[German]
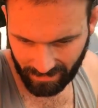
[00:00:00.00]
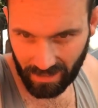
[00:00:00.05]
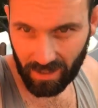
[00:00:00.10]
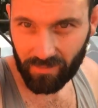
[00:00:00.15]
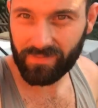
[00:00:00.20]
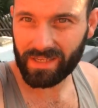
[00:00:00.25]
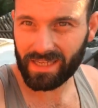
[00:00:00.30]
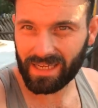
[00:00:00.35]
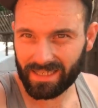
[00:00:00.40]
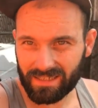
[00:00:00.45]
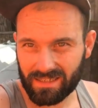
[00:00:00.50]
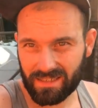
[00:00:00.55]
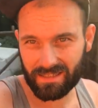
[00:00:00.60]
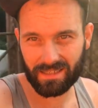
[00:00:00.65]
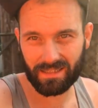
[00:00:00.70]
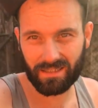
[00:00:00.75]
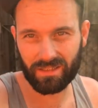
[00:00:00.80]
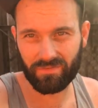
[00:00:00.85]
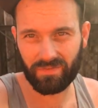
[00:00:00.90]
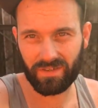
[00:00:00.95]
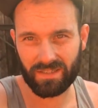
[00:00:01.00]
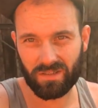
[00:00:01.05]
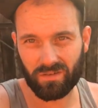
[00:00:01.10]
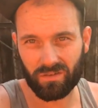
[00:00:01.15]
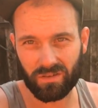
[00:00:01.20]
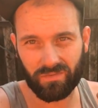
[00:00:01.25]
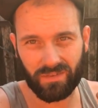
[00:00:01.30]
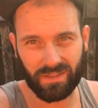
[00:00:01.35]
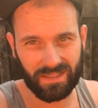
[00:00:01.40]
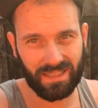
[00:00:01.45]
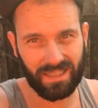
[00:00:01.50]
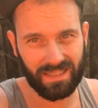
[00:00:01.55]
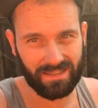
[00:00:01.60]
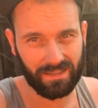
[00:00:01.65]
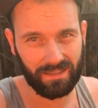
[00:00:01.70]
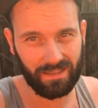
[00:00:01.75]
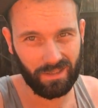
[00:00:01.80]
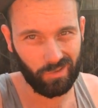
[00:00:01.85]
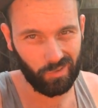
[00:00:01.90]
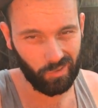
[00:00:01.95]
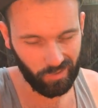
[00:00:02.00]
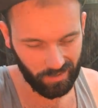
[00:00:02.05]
Auf die andere Seite des Fahrzeugs, weil da ist ja die